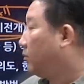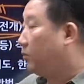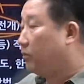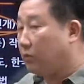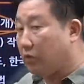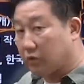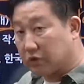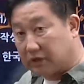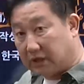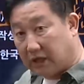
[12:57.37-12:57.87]

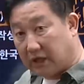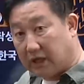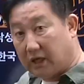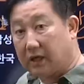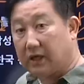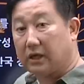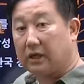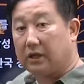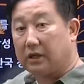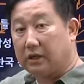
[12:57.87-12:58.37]

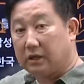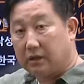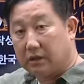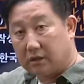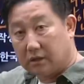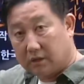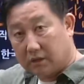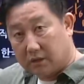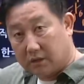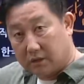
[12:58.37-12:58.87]
목차,
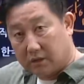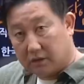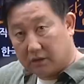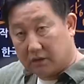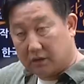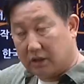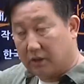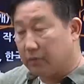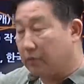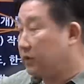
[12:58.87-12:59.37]

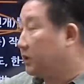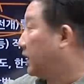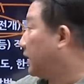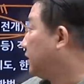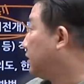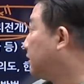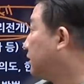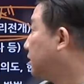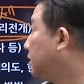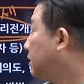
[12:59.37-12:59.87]
기본
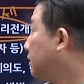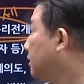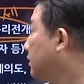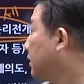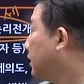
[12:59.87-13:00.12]
단어,